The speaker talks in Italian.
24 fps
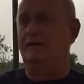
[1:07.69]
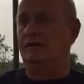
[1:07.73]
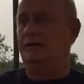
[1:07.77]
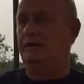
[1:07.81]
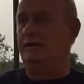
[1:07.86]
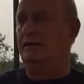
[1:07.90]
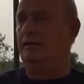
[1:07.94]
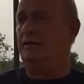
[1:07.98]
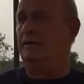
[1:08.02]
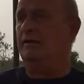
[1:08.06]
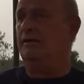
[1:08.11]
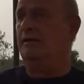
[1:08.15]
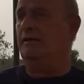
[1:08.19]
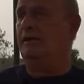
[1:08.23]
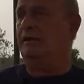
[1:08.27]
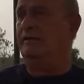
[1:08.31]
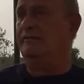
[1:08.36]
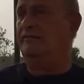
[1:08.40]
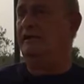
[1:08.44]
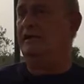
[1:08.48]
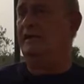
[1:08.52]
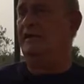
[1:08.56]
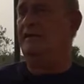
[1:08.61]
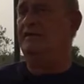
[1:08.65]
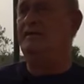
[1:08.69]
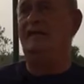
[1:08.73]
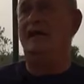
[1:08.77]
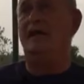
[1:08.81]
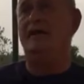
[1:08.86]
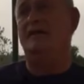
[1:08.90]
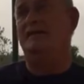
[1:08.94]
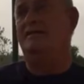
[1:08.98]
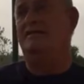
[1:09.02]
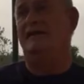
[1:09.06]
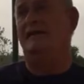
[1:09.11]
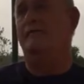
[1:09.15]
eh, la
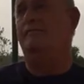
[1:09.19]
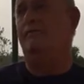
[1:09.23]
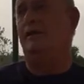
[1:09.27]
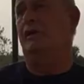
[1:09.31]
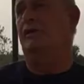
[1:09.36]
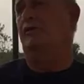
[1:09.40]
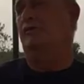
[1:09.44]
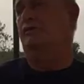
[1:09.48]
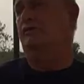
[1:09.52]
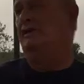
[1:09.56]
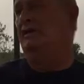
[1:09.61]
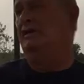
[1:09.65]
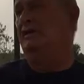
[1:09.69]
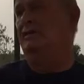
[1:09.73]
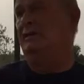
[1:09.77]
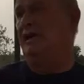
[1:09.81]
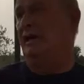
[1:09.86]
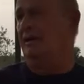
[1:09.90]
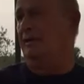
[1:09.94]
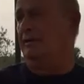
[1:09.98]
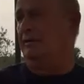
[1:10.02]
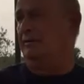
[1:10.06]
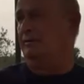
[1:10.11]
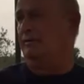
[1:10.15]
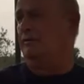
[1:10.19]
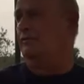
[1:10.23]
finalità è sempre l'utilità,